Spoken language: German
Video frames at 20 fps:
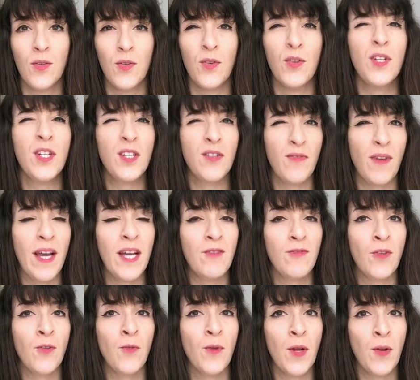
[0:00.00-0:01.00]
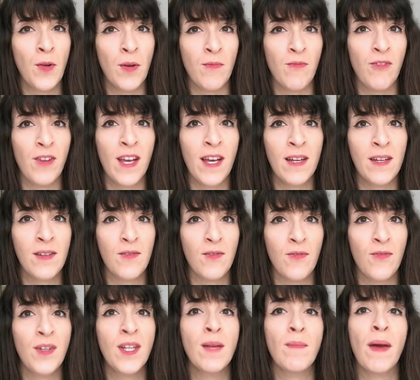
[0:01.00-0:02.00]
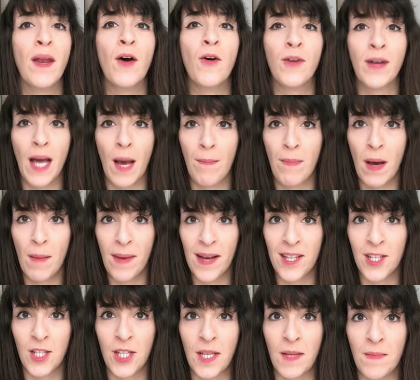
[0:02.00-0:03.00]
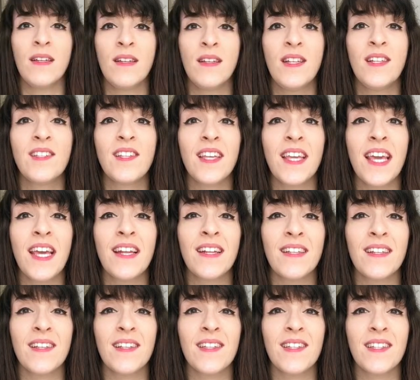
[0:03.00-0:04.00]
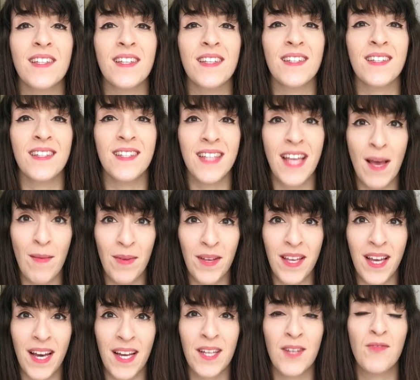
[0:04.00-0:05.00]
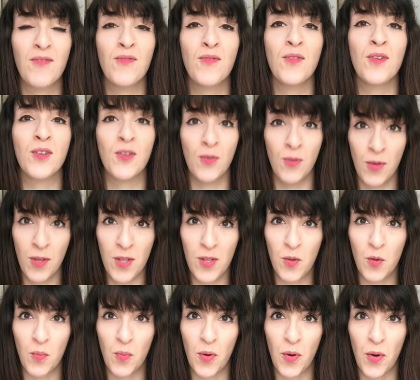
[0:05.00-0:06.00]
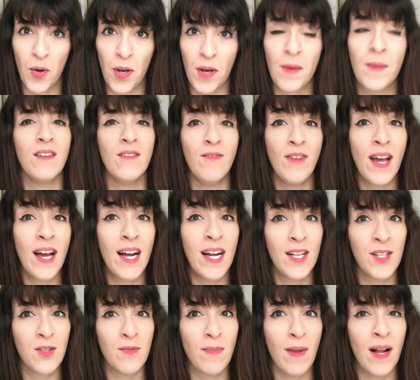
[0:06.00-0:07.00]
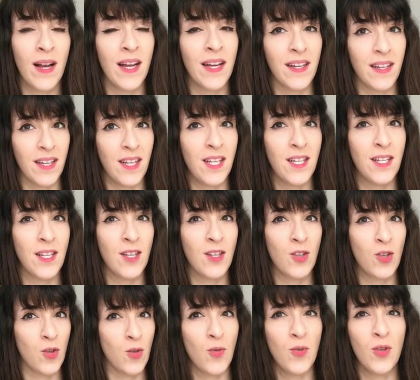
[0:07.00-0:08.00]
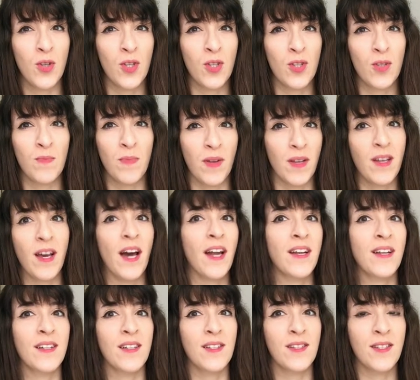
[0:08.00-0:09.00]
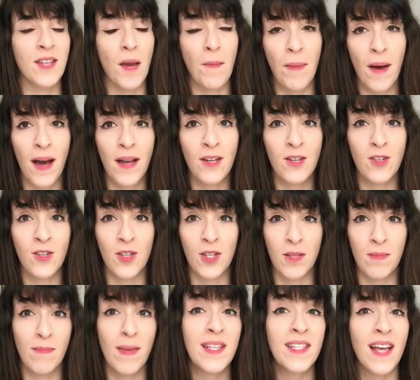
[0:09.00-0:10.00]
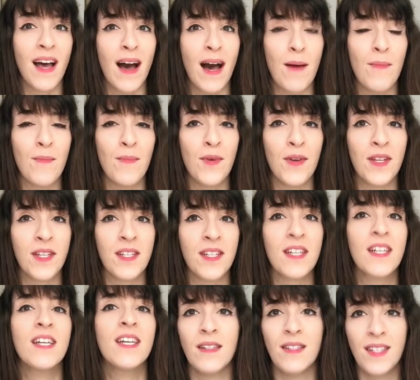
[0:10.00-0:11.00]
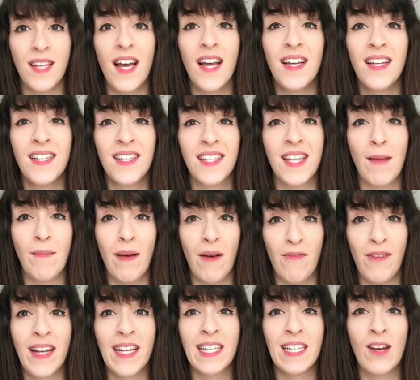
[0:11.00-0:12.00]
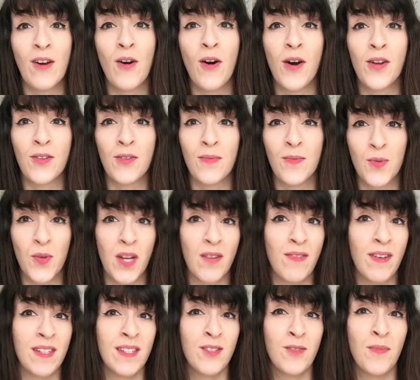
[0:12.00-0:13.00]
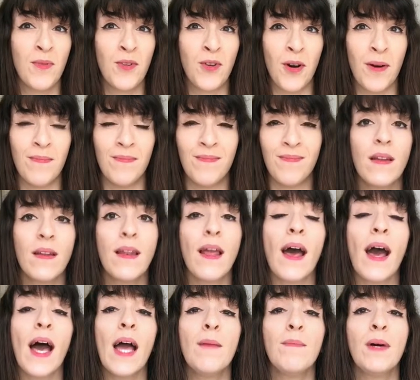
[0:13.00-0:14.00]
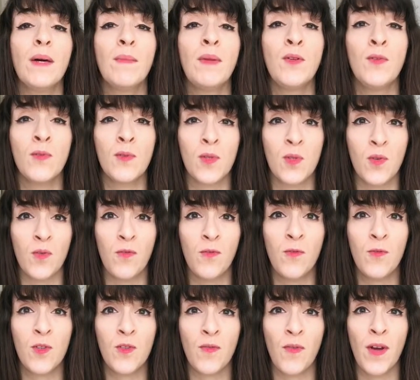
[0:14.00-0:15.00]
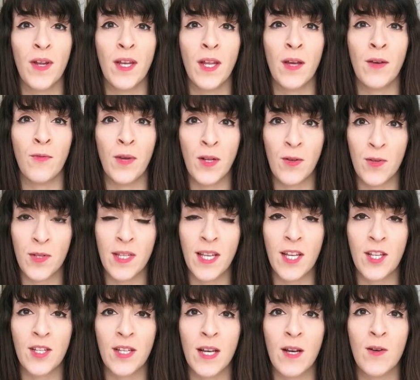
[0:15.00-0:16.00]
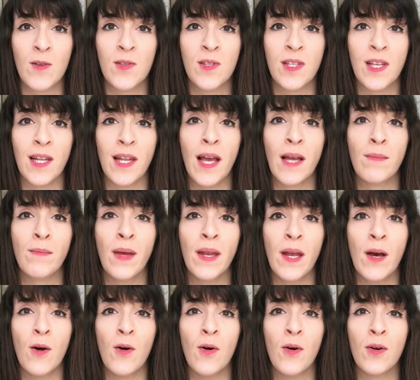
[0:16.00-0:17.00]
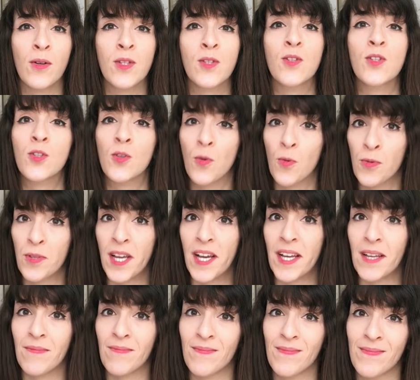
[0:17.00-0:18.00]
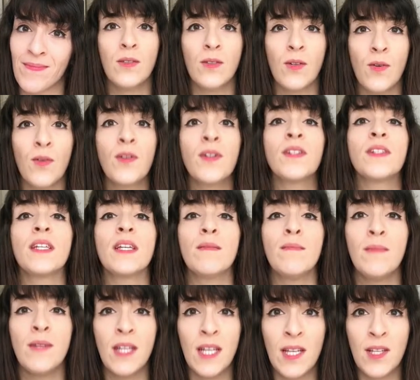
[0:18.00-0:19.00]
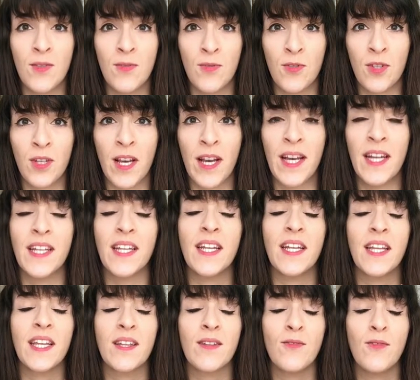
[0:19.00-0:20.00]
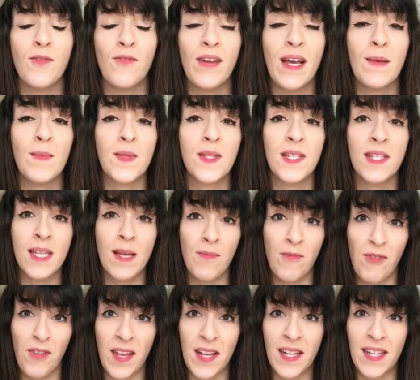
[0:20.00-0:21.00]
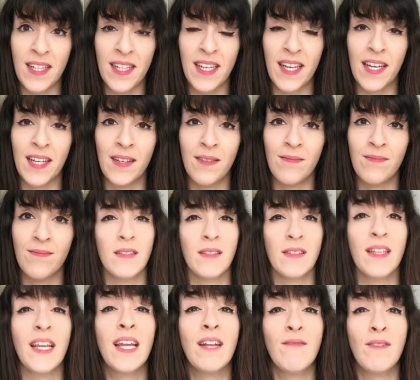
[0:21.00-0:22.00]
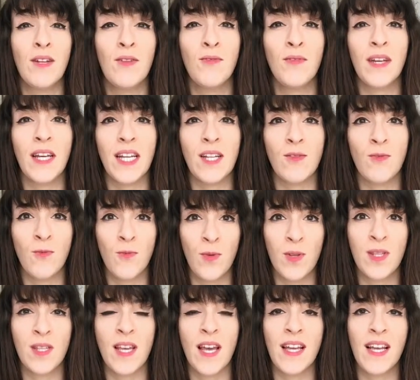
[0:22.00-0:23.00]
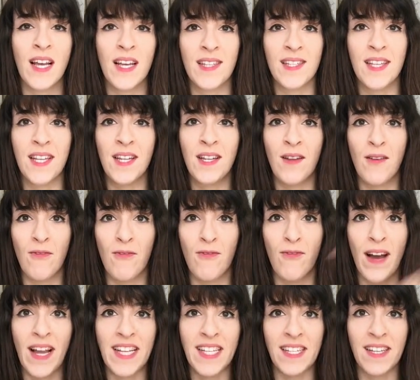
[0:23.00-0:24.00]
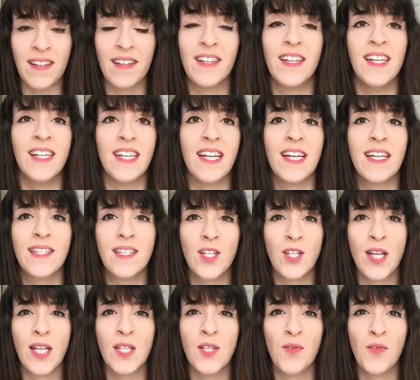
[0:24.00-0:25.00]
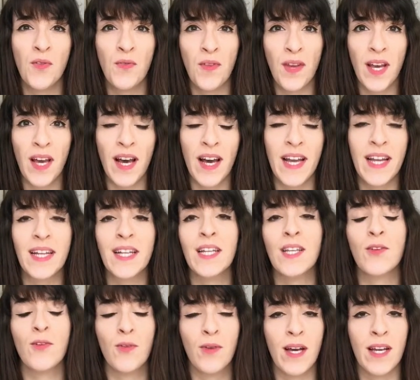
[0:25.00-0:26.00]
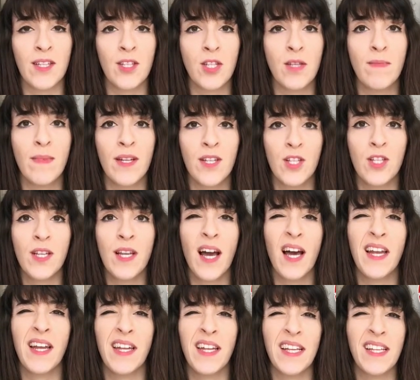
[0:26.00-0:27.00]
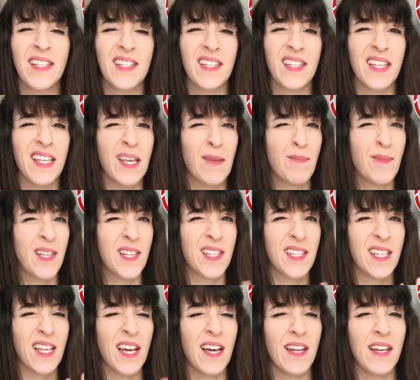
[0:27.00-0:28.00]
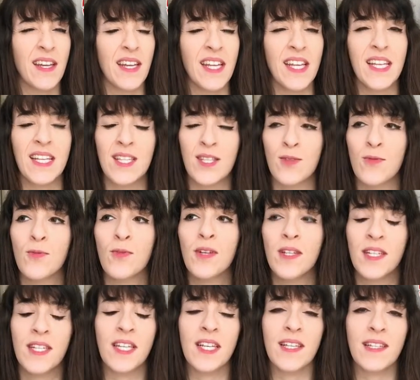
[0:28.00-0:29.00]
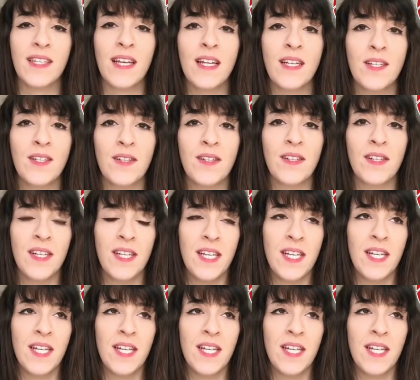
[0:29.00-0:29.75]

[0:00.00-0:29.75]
Nicht weit von Ueno entfernt findet man auch Kababashi. Diese Gegend ist sehr bekannt für Küchenzubehör. Wer also mal ein richtig schönes, bekanntes japanisches Messer haben möchte, da ist der perfekte Ort, um so etwas zu bekommen. Nach ein paar Minuten zu Fuß von der Ueno Station aus gelangt man auch zu Todai und dem Nesu-Schrein, den ich nur wärmstens empfehlen kann. Gehen wir nun Richtung Uhrzeigersinn weiter. Die nächste Station wäre eigentlich Okachimachi, allerdings gibt es da nicht so interessante